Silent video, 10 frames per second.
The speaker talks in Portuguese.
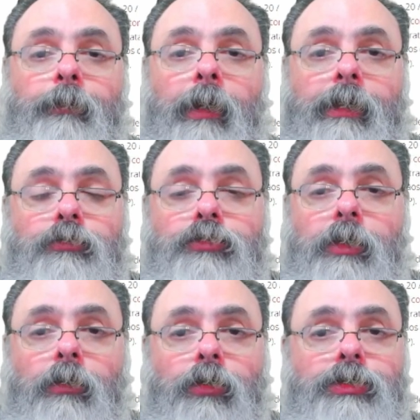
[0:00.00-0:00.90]
a quem
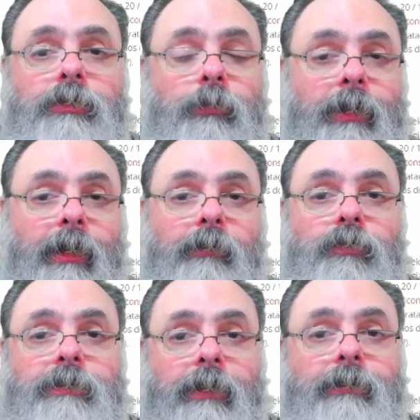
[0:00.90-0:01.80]
sugeriu a notícia, obrigado a
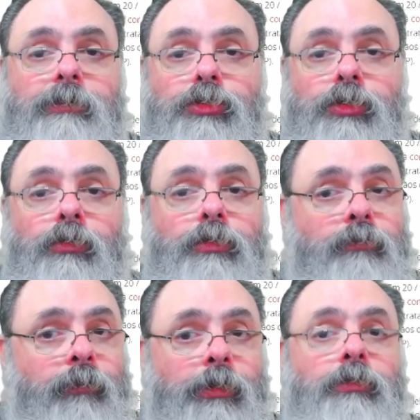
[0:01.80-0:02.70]
você que está assistindo o
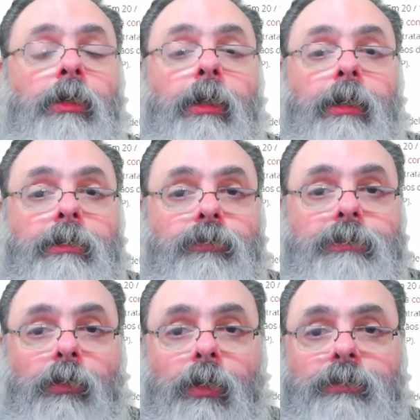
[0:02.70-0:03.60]
nosso vídeo. Se
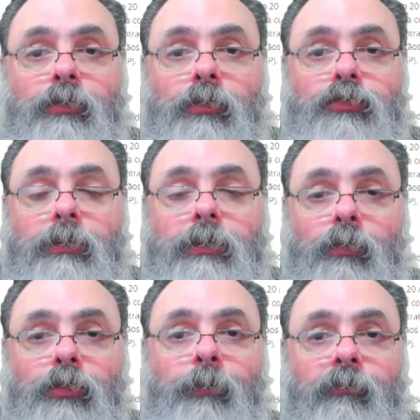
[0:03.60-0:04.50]
você gosta do nosso
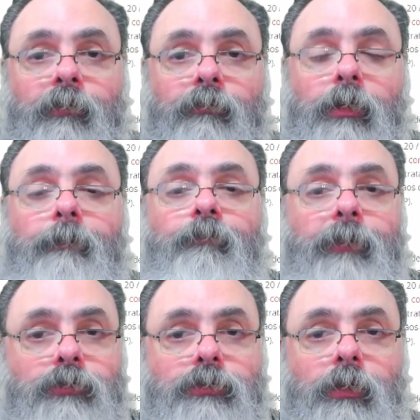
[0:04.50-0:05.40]
conteúdo, por favor,
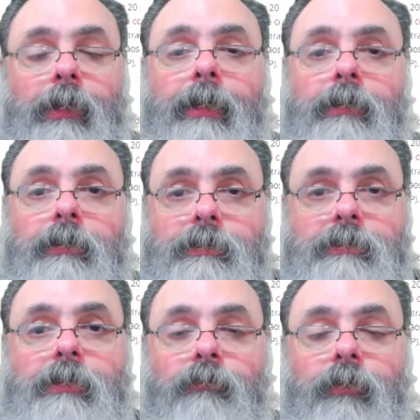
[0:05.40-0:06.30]
deixe o seu like, se
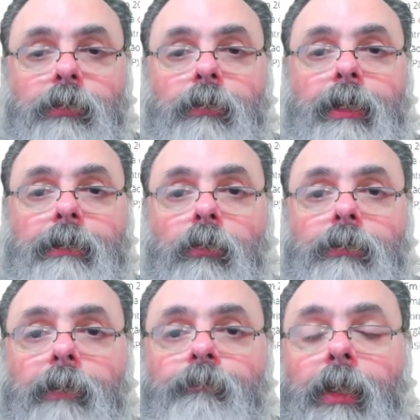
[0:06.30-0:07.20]
inscreva aqui no canal,
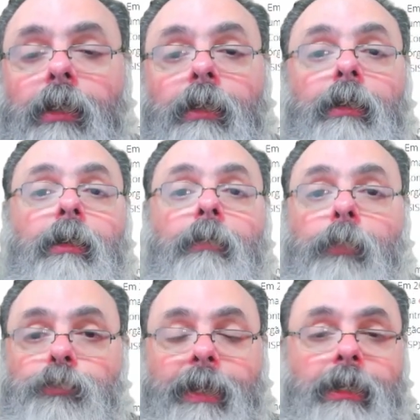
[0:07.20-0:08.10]
né?
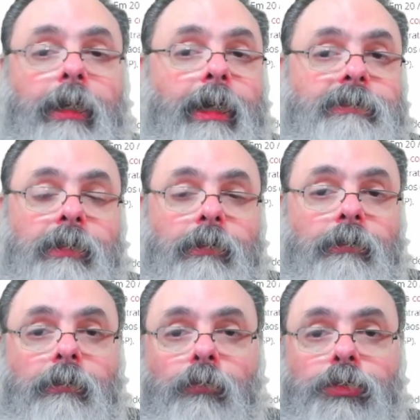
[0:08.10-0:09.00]
Pois bem, essa
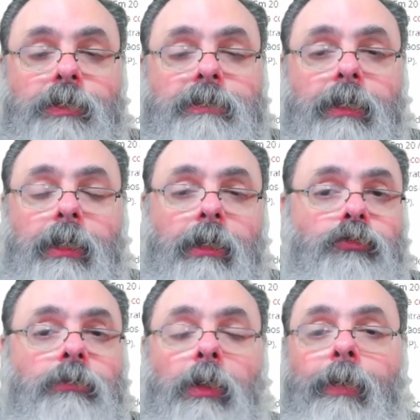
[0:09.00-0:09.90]
notícia aqui,
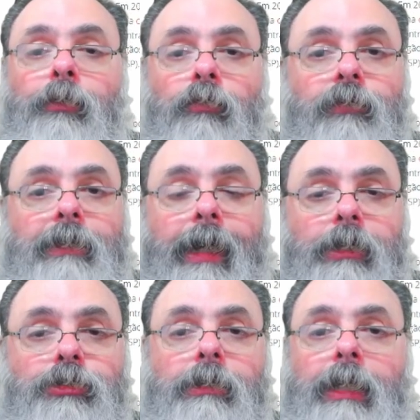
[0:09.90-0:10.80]
isso não é
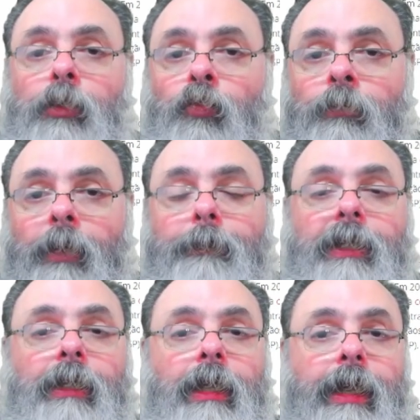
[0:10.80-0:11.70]
novidade nenhuma para
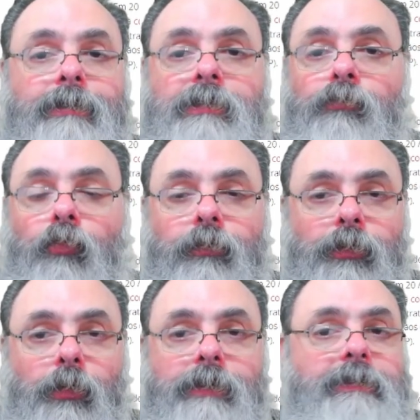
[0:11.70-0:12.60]
quem é
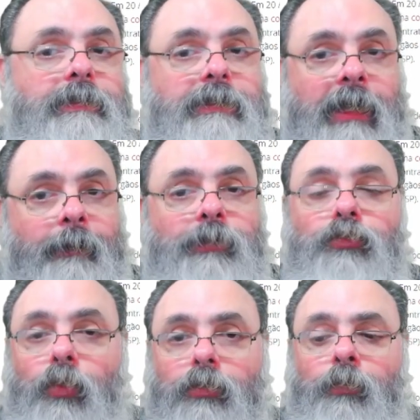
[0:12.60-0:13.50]
desenvolvedor de sistemas.
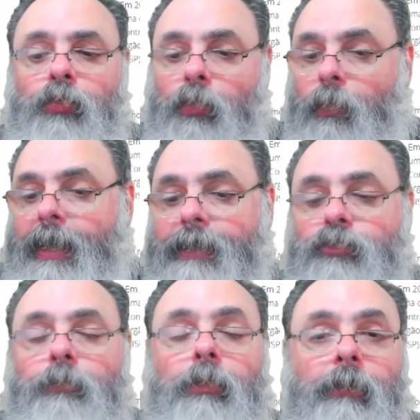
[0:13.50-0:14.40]
Todo mundo
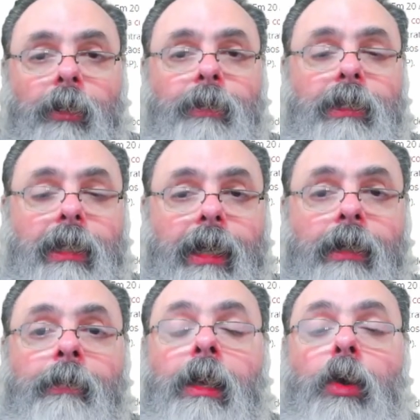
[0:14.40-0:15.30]
conhece o problema que
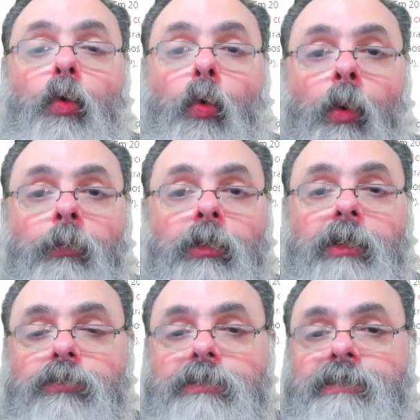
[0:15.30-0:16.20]
é como
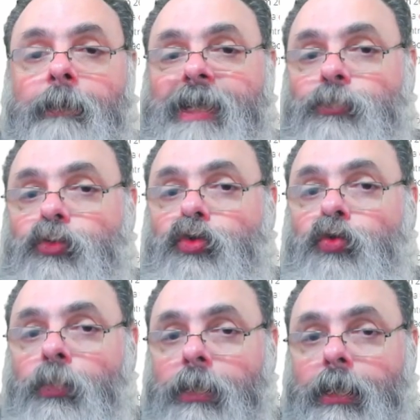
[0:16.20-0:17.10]
que você
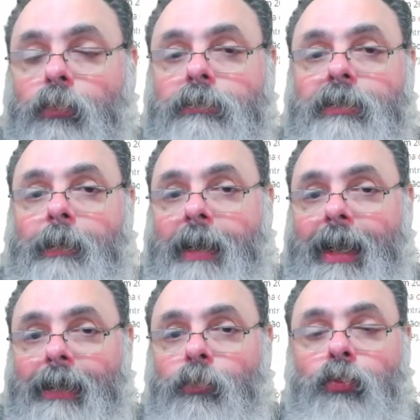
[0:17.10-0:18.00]
mensura o
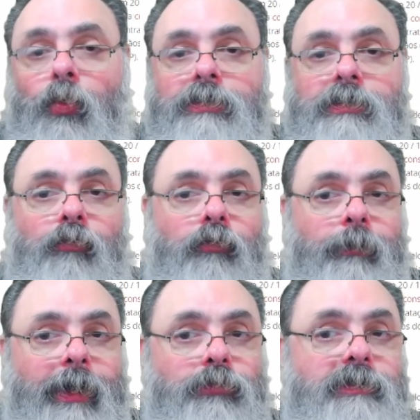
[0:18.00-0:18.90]
trabalho no
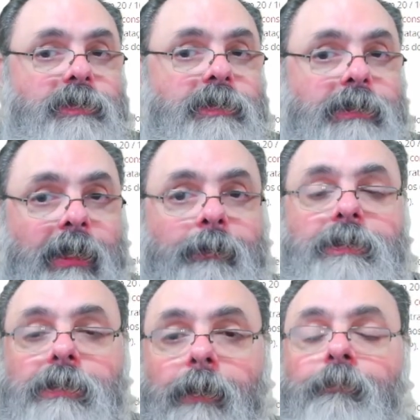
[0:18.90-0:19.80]
desenvolvimento de
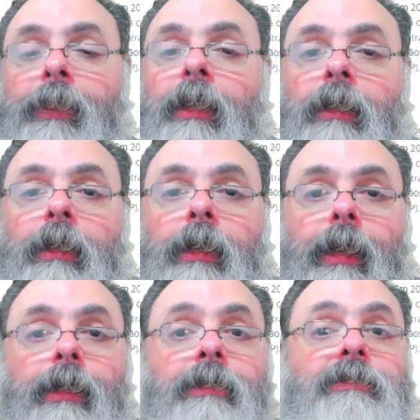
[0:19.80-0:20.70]
sistemas, né?
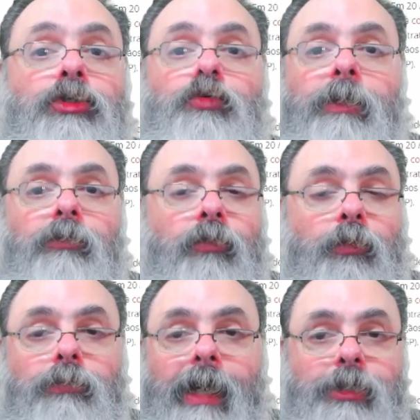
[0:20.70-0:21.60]
Existe uma
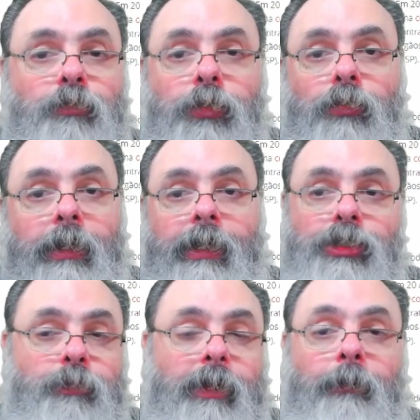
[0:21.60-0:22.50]
dificuldade muito
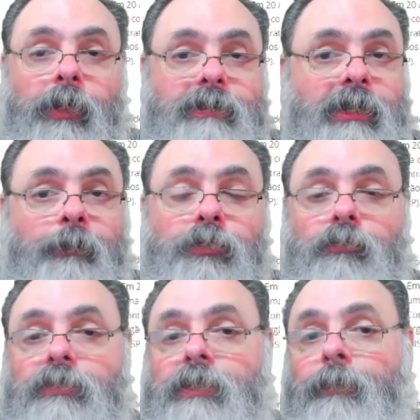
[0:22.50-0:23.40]
grande, porque, por exemplo, se
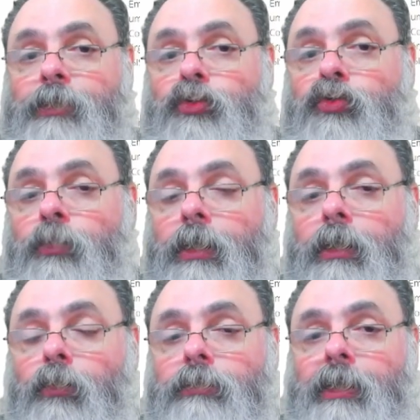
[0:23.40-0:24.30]
você mensura
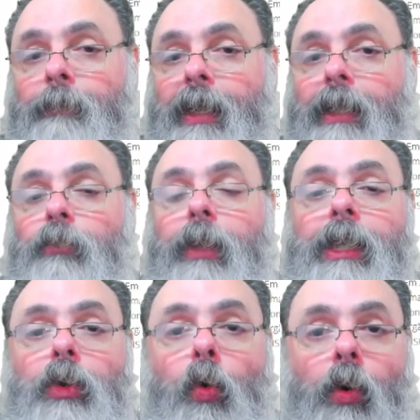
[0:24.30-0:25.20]
o trabalho
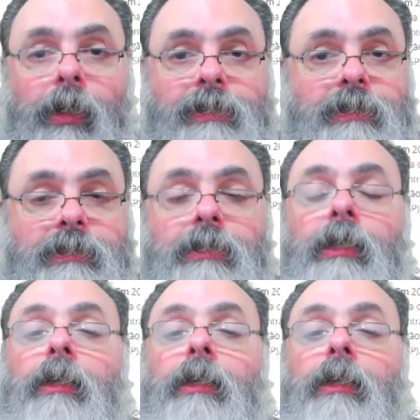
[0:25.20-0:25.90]
em horas,